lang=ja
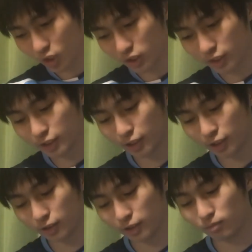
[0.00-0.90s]
2歳戦
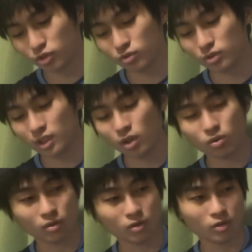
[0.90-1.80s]
ね、まあ、ちょっと3
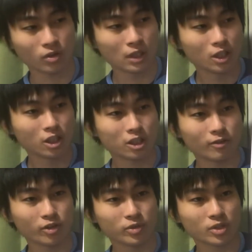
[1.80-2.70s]
頭決め
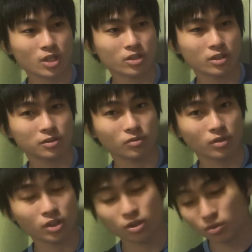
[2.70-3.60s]
るの難しいんですけど
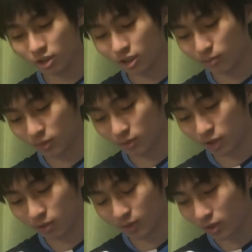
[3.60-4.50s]
2頭で決
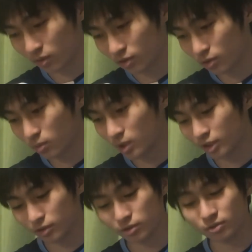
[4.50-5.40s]
まってそっちの方がね
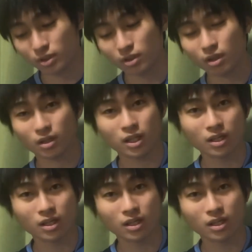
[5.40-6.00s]
つくんだったら